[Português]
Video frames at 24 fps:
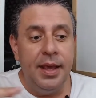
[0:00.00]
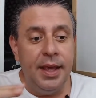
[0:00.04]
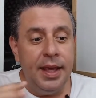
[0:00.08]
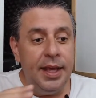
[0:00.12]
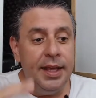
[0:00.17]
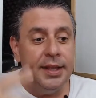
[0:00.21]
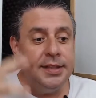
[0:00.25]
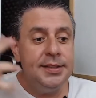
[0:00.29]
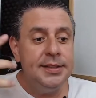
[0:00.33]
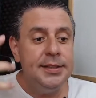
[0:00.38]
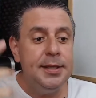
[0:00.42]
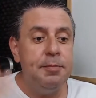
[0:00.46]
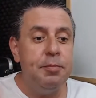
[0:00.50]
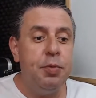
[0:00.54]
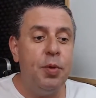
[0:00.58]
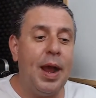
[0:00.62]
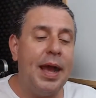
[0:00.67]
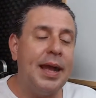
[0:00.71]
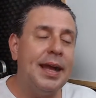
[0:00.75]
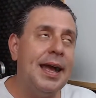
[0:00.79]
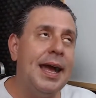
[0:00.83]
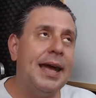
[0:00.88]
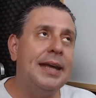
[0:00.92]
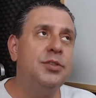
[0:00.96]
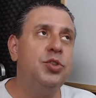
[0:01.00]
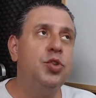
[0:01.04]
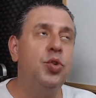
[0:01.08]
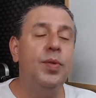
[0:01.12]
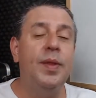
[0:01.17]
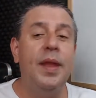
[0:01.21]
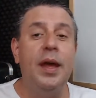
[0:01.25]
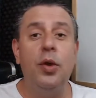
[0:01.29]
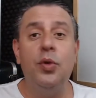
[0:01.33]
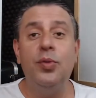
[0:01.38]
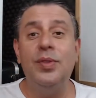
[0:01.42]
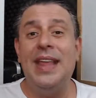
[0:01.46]
E se por acaso
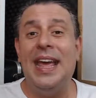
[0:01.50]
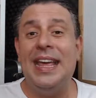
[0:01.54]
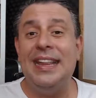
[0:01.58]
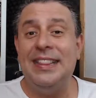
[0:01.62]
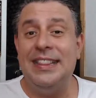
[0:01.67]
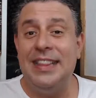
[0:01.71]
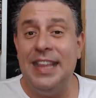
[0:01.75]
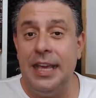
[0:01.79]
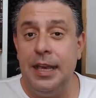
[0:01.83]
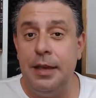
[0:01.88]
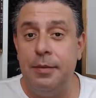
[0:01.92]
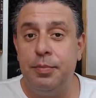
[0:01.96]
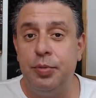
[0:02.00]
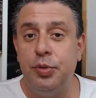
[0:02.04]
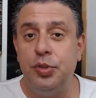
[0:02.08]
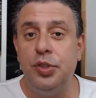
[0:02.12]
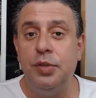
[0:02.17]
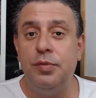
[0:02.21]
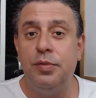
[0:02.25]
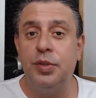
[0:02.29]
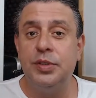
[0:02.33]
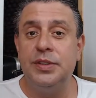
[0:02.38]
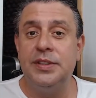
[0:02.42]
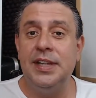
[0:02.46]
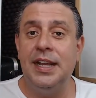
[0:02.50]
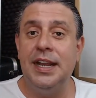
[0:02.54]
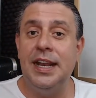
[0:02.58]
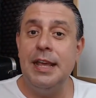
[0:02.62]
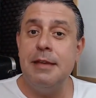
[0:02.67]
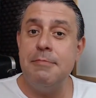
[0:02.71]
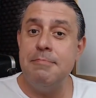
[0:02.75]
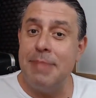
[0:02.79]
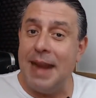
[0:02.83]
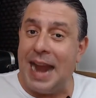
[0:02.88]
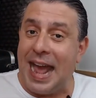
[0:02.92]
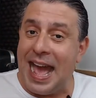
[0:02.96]
não der tempo de você
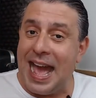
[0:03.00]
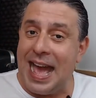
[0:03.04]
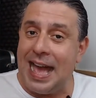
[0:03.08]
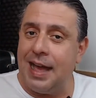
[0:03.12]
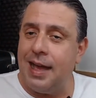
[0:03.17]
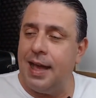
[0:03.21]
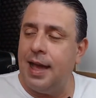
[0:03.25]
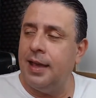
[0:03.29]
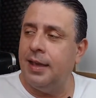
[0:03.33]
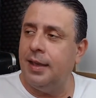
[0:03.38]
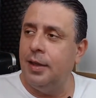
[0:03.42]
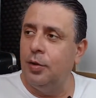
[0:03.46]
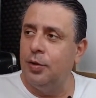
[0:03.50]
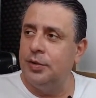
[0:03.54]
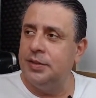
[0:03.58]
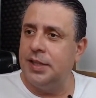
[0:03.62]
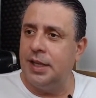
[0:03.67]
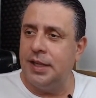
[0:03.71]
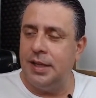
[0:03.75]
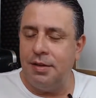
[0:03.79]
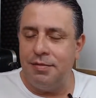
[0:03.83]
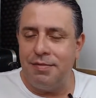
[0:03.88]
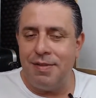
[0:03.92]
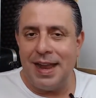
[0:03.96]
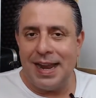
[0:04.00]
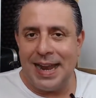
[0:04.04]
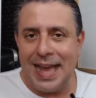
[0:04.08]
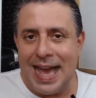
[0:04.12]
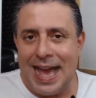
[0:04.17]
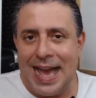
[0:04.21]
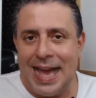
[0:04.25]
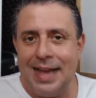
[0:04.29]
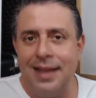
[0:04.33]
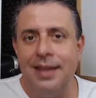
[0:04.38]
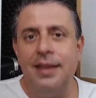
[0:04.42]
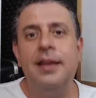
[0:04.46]
lembrar aquilo que você ia
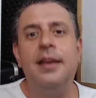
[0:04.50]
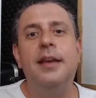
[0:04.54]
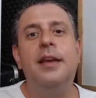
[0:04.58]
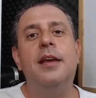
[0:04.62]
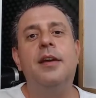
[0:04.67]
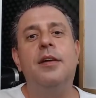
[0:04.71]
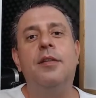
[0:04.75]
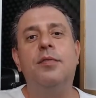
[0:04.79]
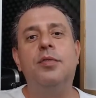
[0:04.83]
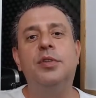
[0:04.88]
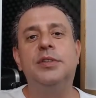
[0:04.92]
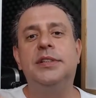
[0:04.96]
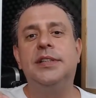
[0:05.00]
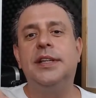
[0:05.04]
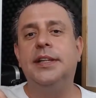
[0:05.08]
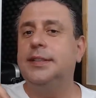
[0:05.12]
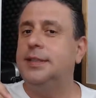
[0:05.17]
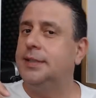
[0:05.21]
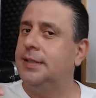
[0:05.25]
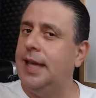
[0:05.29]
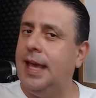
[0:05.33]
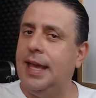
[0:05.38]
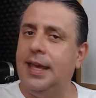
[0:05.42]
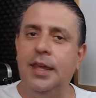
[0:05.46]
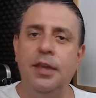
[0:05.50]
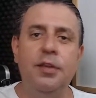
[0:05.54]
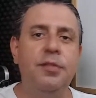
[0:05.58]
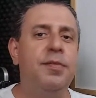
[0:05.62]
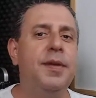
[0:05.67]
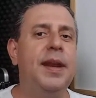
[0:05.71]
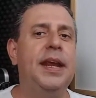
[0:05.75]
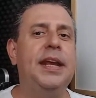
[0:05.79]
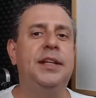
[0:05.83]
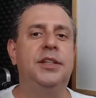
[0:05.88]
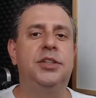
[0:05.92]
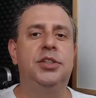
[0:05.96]
falar, você segue em
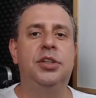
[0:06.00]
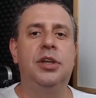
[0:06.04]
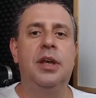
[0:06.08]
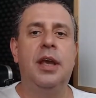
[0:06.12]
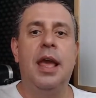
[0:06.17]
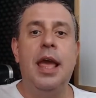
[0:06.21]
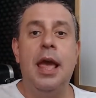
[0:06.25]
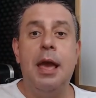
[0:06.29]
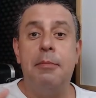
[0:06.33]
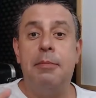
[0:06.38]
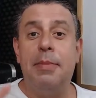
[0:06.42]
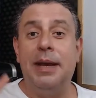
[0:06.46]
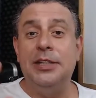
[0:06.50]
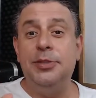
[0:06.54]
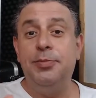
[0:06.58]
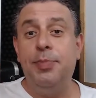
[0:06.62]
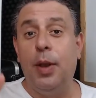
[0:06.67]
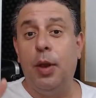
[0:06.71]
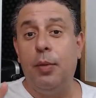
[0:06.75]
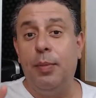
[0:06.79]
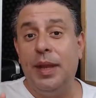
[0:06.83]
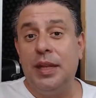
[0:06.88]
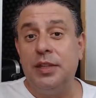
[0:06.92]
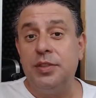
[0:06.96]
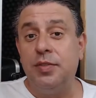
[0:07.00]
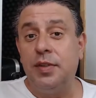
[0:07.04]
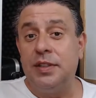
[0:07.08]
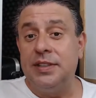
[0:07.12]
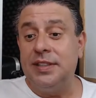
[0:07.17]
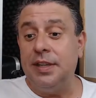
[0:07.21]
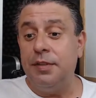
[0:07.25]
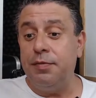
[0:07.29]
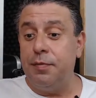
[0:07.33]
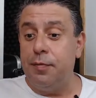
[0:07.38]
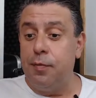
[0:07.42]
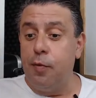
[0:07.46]
frente mas pelo menos
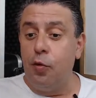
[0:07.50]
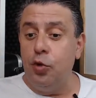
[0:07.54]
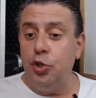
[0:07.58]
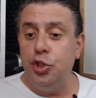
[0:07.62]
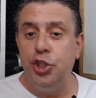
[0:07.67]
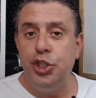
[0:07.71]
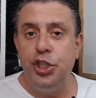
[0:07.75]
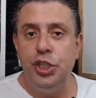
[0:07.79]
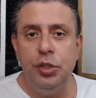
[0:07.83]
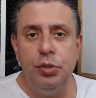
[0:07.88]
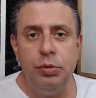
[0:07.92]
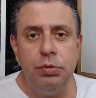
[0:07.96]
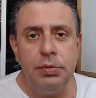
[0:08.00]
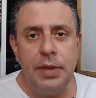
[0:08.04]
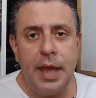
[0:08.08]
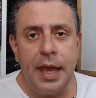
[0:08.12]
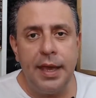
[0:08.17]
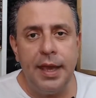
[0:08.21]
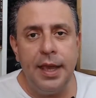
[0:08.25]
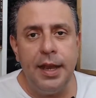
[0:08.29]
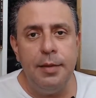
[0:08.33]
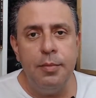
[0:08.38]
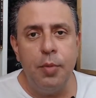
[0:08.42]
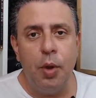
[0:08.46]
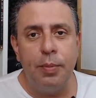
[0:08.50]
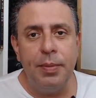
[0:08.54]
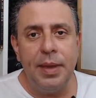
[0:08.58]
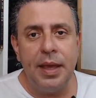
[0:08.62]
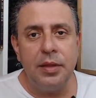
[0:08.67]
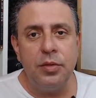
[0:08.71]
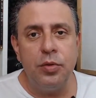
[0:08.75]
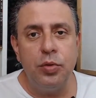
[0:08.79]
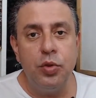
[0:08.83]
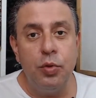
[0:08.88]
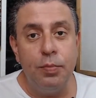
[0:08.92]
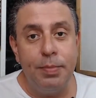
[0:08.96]
você fugiu daquele
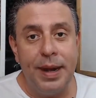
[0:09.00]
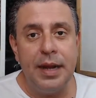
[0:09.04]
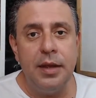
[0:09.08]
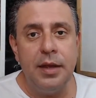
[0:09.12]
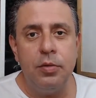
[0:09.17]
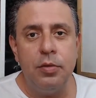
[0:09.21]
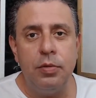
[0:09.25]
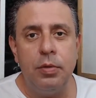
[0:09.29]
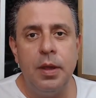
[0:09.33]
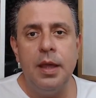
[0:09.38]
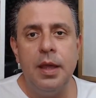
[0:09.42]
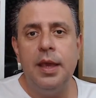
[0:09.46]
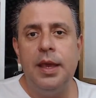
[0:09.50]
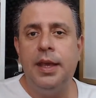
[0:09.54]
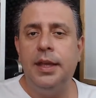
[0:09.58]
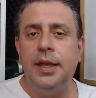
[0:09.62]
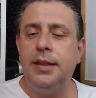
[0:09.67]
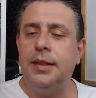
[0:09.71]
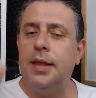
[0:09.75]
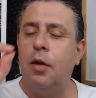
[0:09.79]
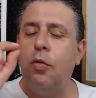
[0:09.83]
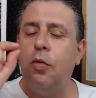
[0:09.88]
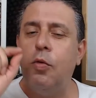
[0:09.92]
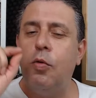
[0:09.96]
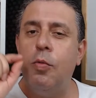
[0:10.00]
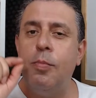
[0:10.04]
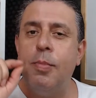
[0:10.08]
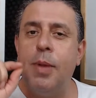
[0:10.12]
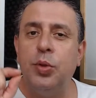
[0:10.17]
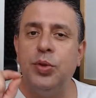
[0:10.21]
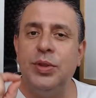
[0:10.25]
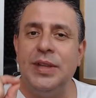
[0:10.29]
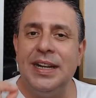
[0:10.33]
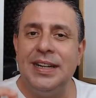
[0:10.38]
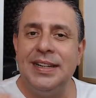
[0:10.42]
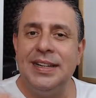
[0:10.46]
momento do branco. Então, uma
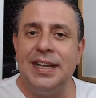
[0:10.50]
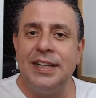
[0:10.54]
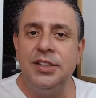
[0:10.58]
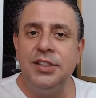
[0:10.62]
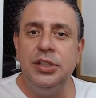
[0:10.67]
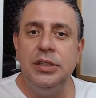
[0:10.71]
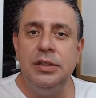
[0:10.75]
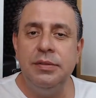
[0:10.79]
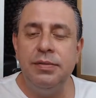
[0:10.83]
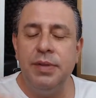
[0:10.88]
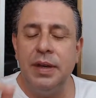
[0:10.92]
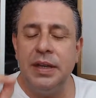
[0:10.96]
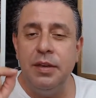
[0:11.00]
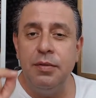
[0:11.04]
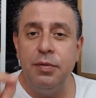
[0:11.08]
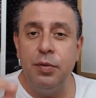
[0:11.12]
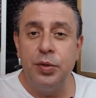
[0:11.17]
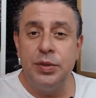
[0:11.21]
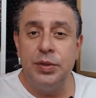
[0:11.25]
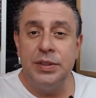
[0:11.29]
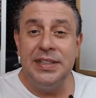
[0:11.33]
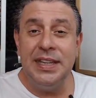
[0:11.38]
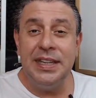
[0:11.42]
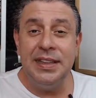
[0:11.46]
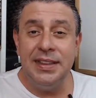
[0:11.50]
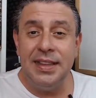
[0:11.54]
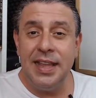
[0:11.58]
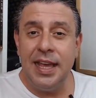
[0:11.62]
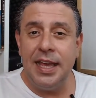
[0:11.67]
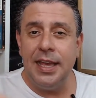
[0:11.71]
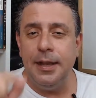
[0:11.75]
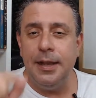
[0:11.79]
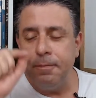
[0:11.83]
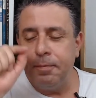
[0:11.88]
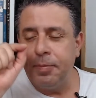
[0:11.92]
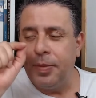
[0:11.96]
alternativa que você
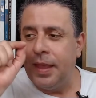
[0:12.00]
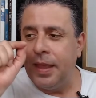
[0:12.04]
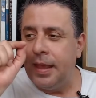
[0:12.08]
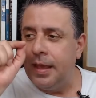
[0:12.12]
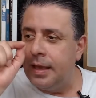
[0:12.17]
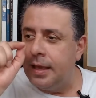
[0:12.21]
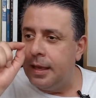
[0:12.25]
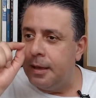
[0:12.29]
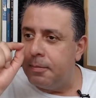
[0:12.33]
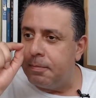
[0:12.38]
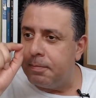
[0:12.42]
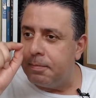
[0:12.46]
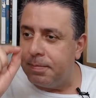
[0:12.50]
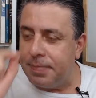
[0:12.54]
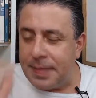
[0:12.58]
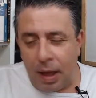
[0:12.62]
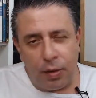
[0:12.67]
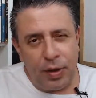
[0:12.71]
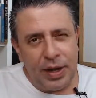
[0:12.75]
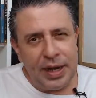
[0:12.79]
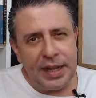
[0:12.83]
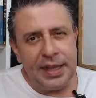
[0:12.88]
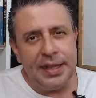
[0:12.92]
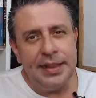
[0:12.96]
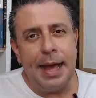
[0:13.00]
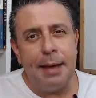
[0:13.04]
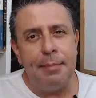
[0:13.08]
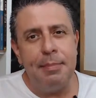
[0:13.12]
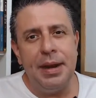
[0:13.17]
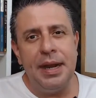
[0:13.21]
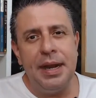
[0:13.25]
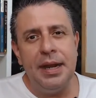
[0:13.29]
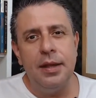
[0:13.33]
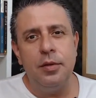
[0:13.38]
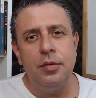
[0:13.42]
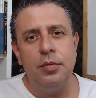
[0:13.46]
tem na hora que dá
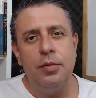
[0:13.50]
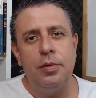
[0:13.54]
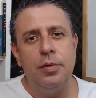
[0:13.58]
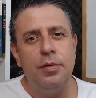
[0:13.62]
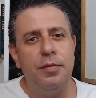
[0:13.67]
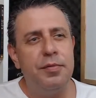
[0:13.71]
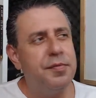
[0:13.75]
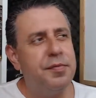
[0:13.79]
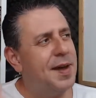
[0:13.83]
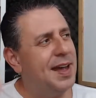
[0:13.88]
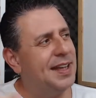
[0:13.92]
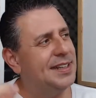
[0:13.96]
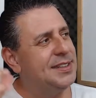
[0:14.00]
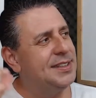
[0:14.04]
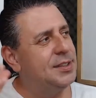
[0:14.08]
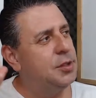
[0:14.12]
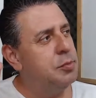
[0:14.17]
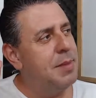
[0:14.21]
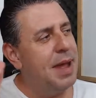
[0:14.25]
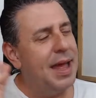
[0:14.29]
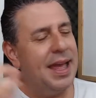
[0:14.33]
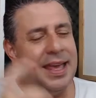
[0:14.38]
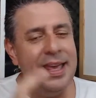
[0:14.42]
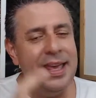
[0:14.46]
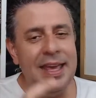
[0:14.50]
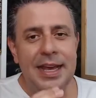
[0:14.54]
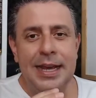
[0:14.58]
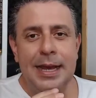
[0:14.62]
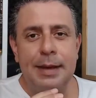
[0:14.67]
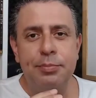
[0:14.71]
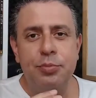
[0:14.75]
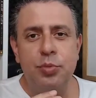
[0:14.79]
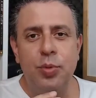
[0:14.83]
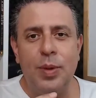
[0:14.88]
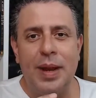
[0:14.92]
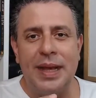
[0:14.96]
branco, faça uma
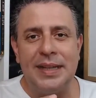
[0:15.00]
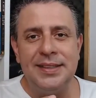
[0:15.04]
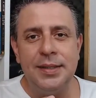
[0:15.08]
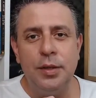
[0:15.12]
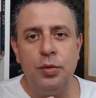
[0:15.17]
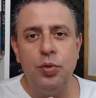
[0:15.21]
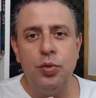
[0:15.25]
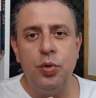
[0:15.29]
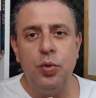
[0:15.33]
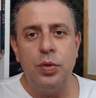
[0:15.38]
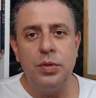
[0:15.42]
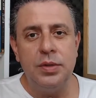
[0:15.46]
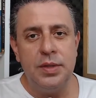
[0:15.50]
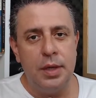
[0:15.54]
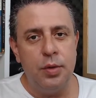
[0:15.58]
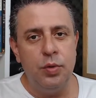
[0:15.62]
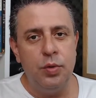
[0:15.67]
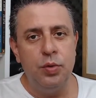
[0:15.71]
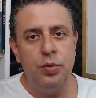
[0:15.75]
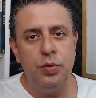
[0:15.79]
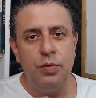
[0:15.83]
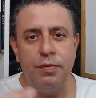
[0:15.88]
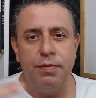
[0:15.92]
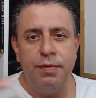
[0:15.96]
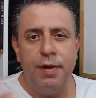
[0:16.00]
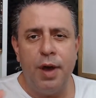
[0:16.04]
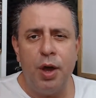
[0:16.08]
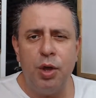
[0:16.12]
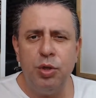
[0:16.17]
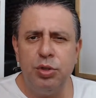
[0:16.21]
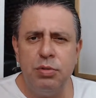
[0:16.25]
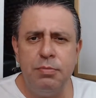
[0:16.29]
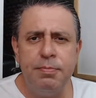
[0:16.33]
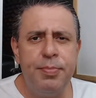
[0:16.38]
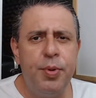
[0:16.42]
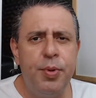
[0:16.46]
recapitulação do conteúdo,
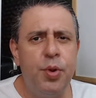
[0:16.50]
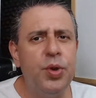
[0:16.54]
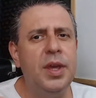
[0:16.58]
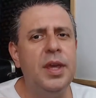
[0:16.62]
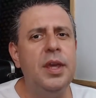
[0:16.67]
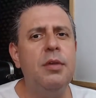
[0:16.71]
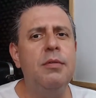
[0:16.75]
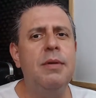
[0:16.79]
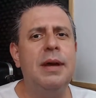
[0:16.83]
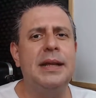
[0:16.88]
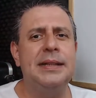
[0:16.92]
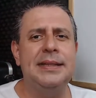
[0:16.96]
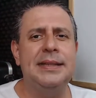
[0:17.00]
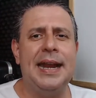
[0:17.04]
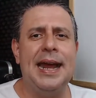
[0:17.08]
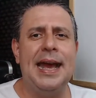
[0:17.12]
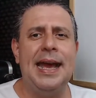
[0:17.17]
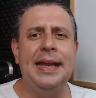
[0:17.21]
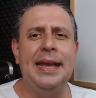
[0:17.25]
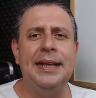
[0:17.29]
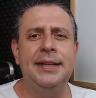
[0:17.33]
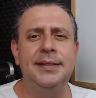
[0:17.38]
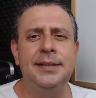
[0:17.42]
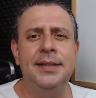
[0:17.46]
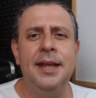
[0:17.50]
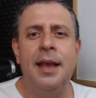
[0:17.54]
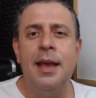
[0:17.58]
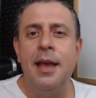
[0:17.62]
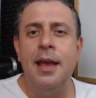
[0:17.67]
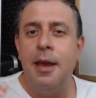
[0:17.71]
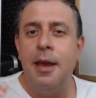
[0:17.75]
volta um pouquinho atrás,